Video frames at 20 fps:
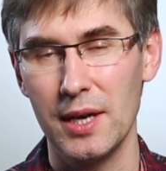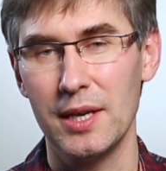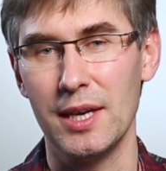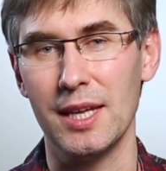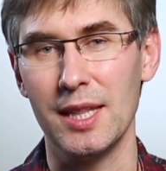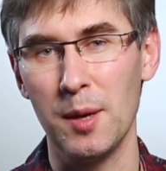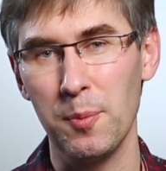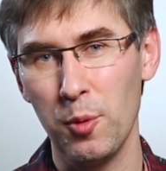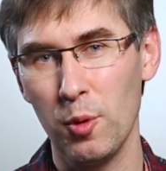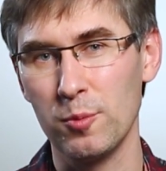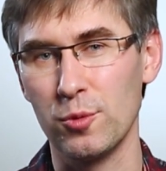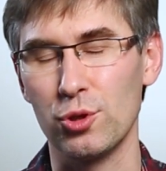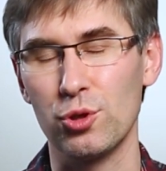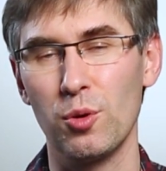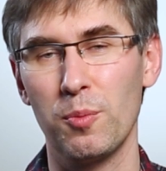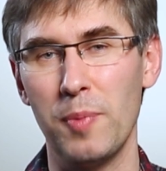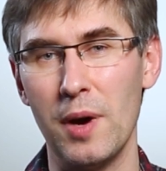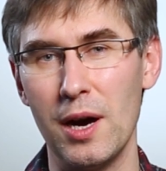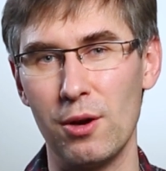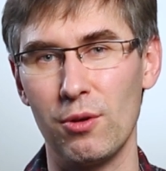Я напомню,
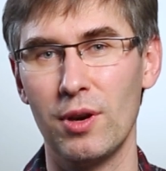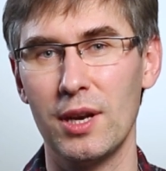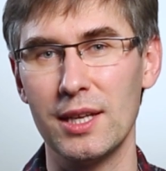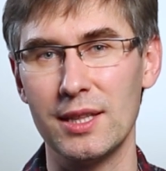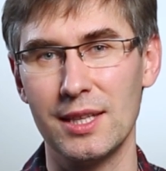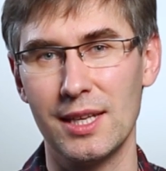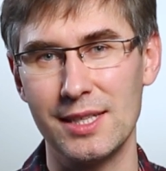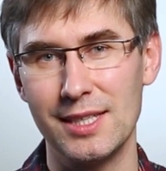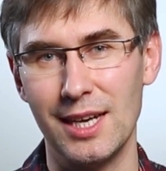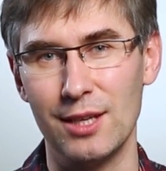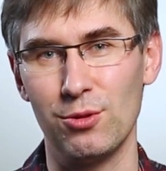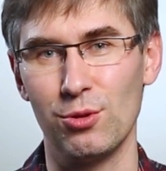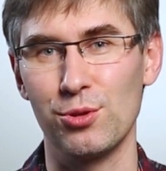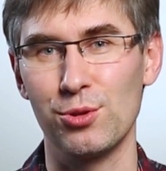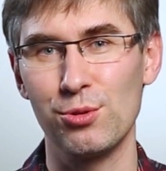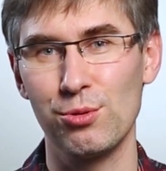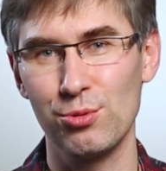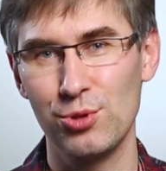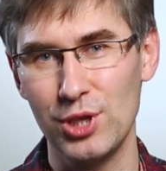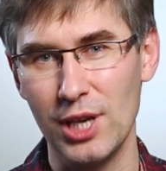что пару лет назад он
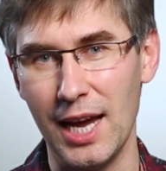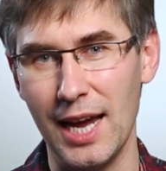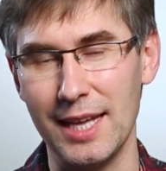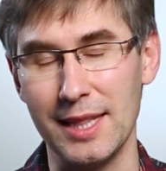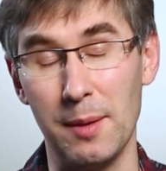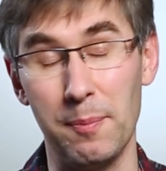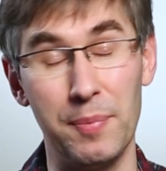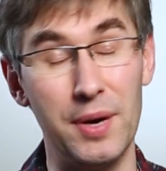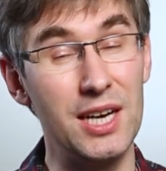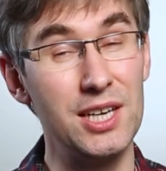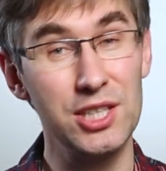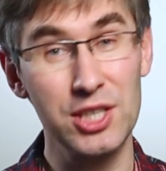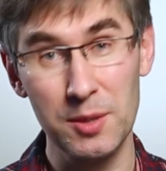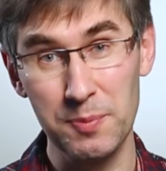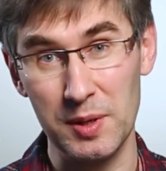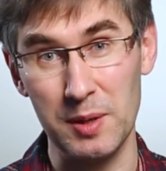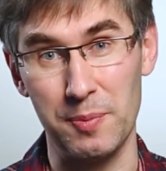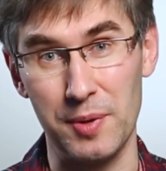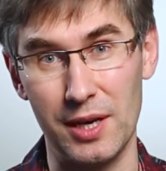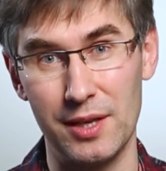случайно, по
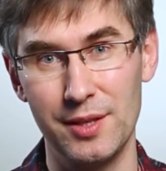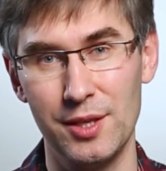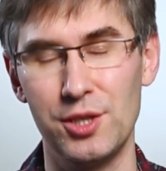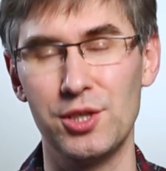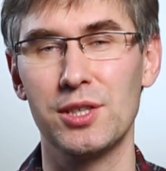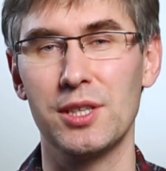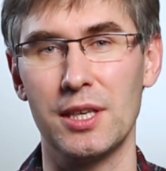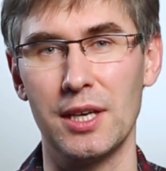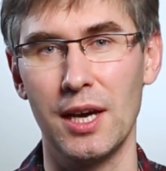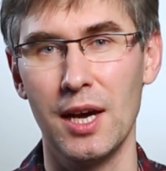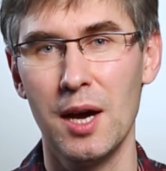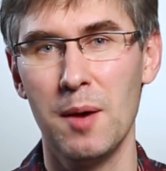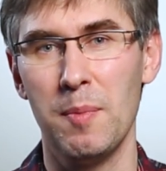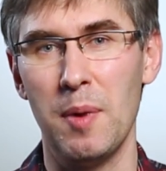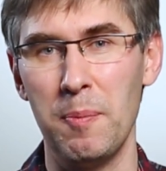ошибке практически,